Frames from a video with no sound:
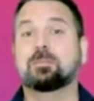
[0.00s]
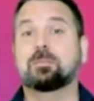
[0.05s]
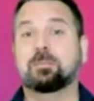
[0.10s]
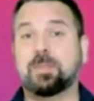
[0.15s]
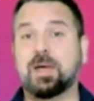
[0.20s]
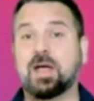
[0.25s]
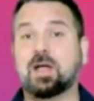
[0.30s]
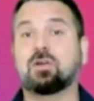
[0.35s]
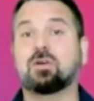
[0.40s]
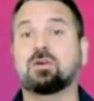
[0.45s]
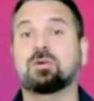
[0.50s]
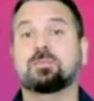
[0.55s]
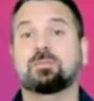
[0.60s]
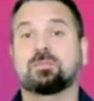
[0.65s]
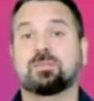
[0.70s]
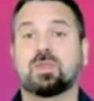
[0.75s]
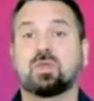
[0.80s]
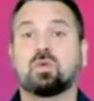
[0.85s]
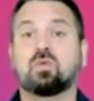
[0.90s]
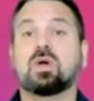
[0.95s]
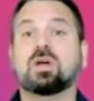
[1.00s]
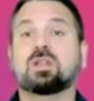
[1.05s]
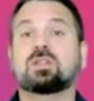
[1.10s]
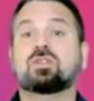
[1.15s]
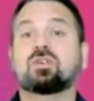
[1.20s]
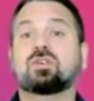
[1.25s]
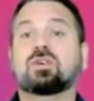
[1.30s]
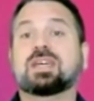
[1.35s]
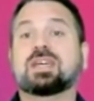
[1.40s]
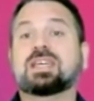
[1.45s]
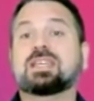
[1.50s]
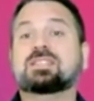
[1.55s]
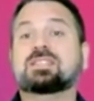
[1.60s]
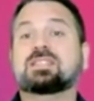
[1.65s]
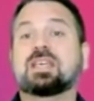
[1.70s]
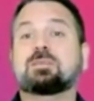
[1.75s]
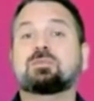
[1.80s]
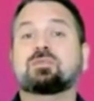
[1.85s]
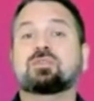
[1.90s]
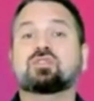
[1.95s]
Paco, cuando
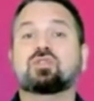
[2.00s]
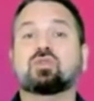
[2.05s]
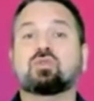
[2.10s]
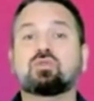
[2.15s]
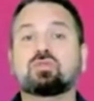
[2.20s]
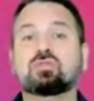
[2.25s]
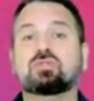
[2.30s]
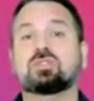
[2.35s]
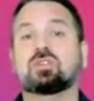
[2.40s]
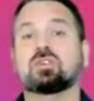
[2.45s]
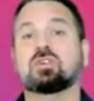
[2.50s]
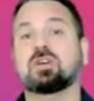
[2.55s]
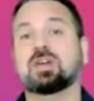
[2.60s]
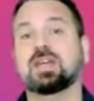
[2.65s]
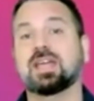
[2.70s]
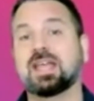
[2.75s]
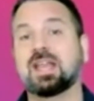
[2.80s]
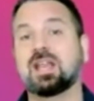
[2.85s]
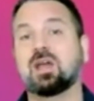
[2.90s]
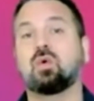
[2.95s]
estemos juntos el